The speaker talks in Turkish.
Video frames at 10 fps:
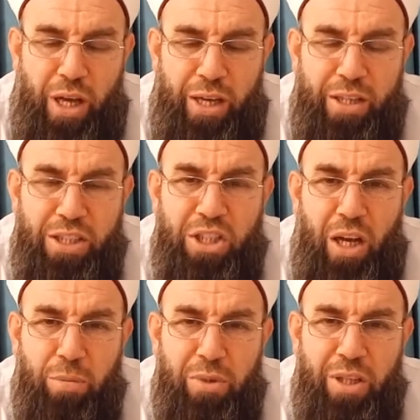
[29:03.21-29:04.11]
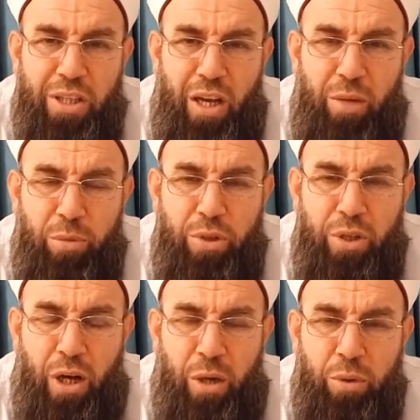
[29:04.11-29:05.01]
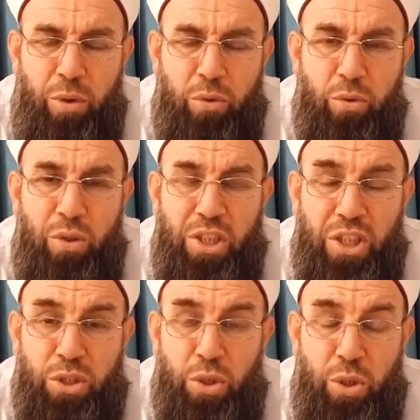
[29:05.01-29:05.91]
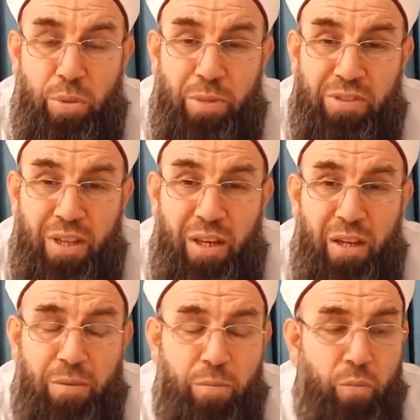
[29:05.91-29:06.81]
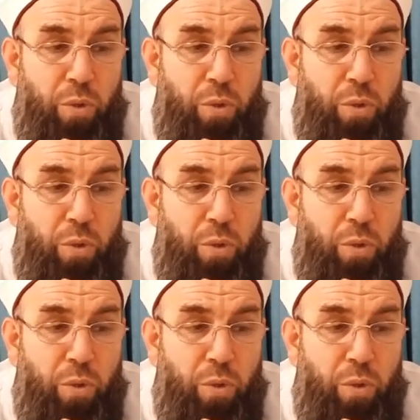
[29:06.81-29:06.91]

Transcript: Yani icabında yağmur yağıyor, güneş açıyor mesela.